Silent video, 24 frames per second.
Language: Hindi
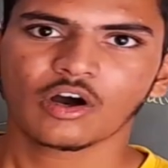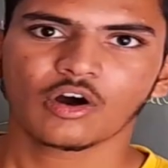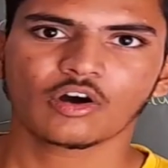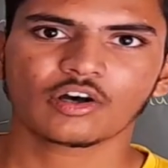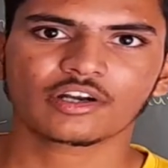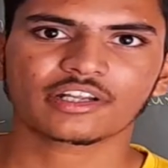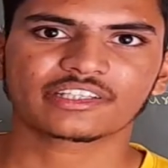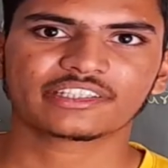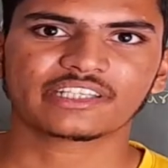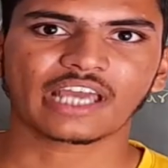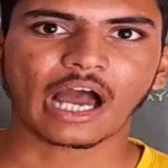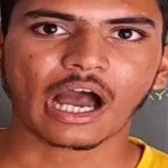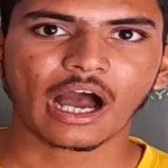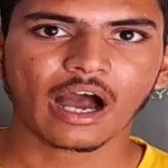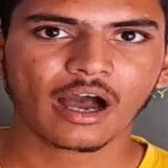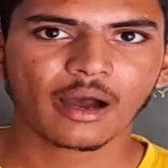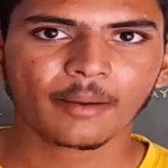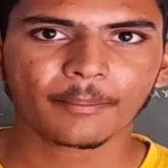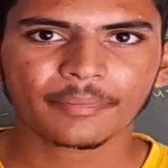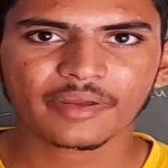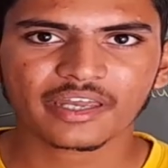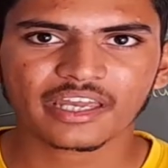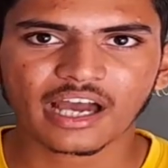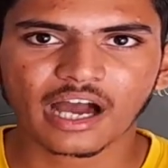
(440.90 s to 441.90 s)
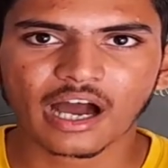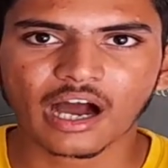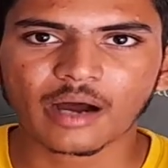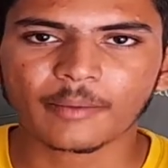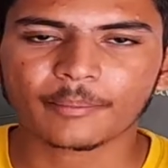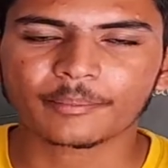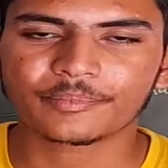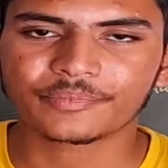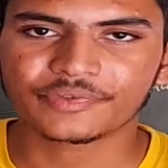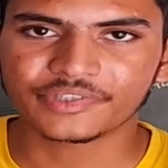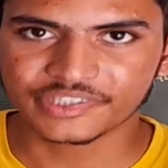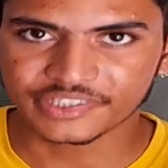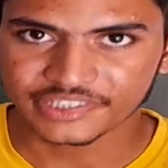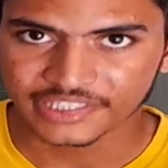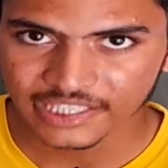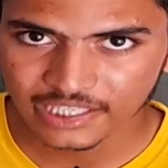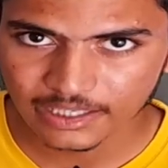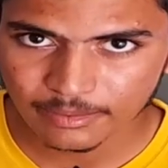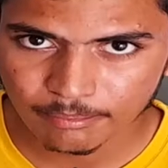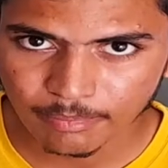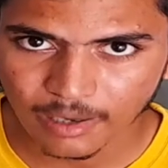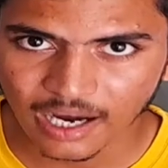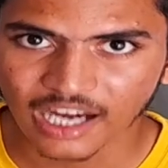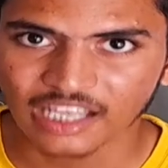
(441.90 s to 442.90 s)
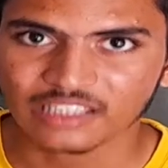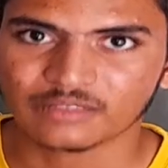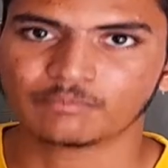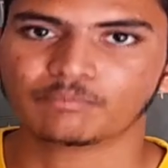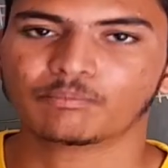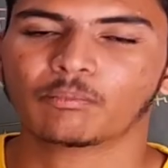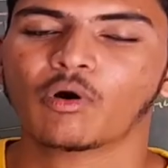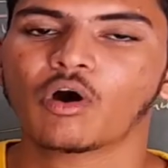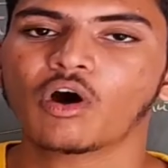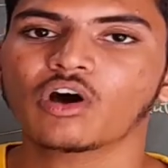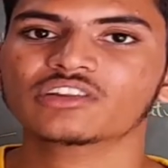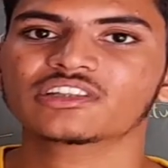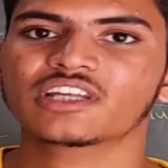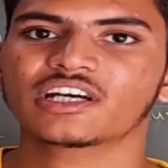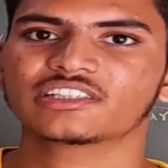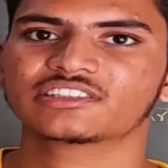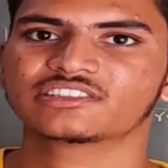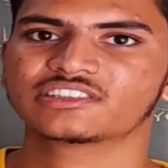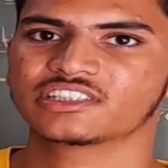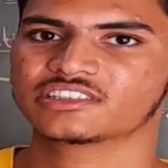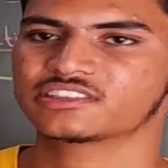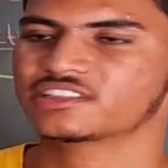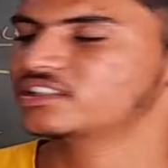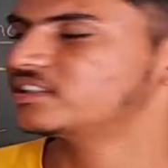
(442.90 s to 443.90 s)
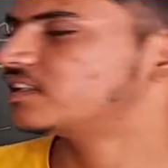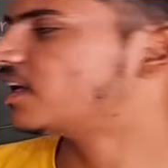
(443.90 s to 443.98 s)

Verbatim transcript: और यहाँ पे आप ये बात बहुत अच्छे से